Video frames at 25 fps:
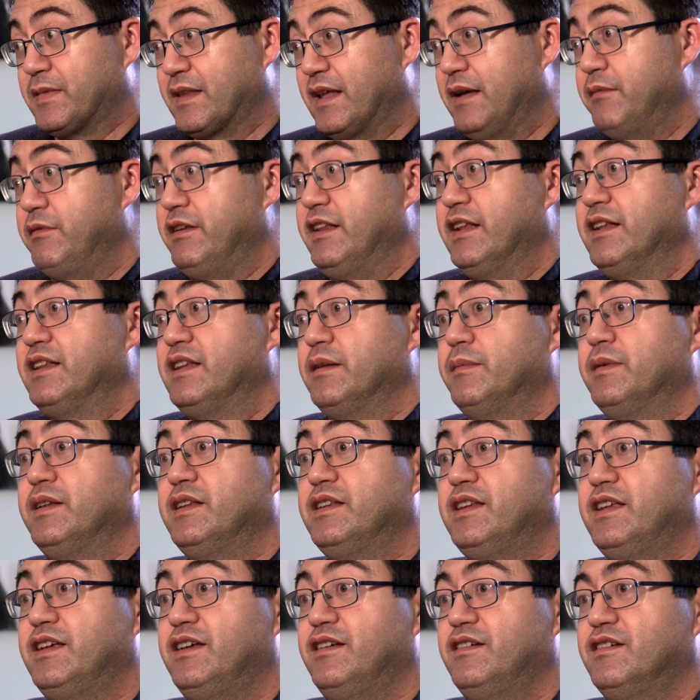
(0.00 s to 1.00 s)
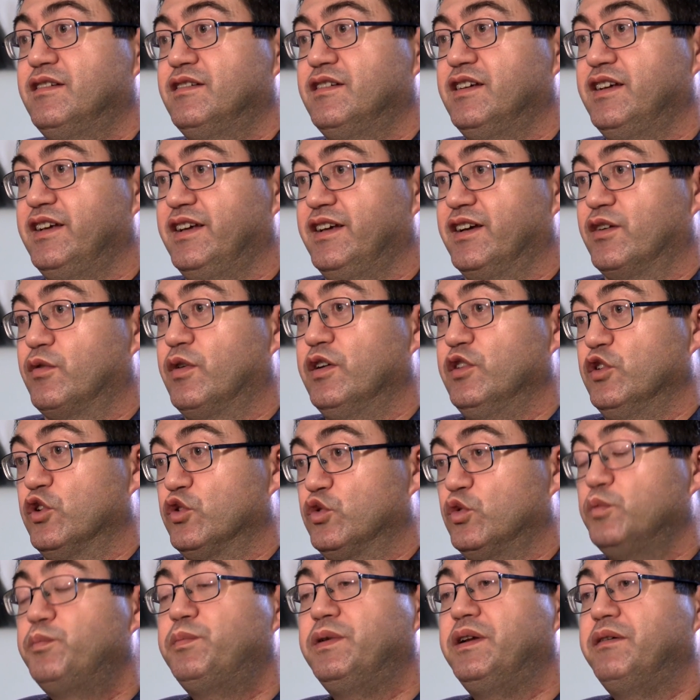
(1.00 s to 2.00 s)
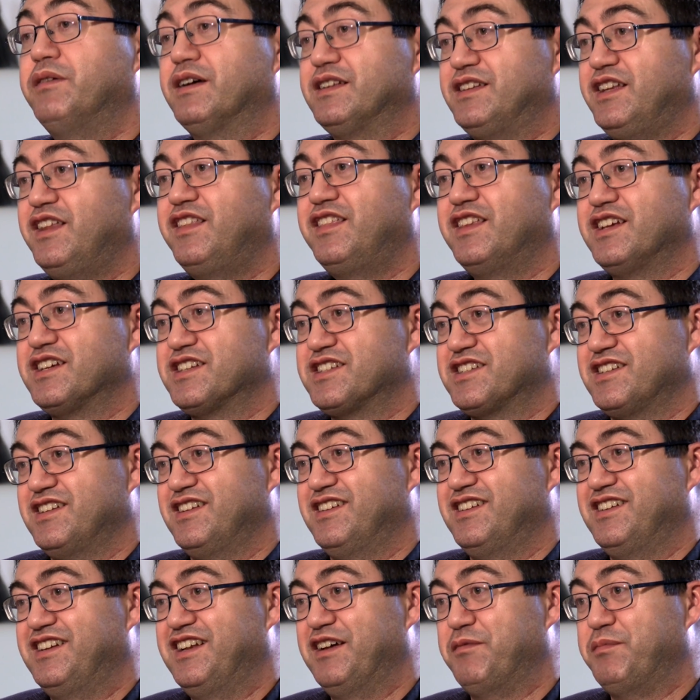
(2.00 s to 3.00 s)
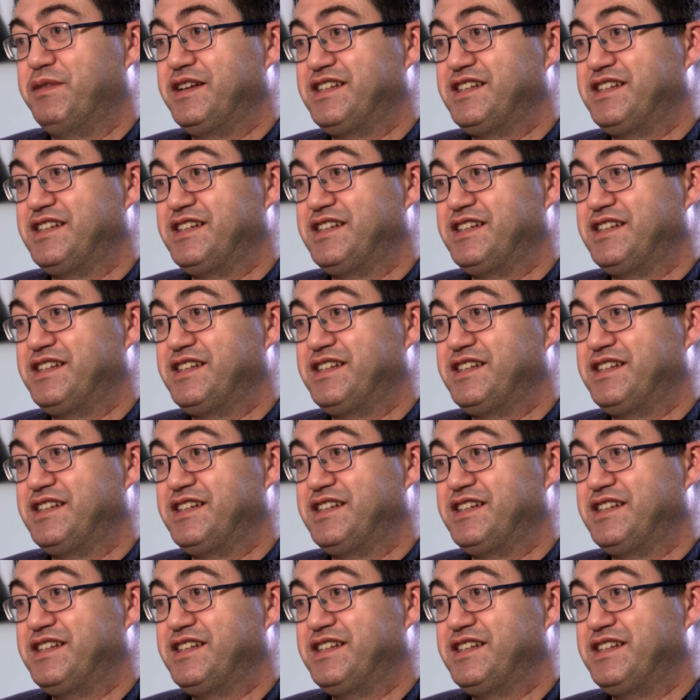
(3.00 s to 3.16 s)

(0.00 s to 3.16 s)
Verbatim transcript: Evidentemente, eh, cuando tú privatizas la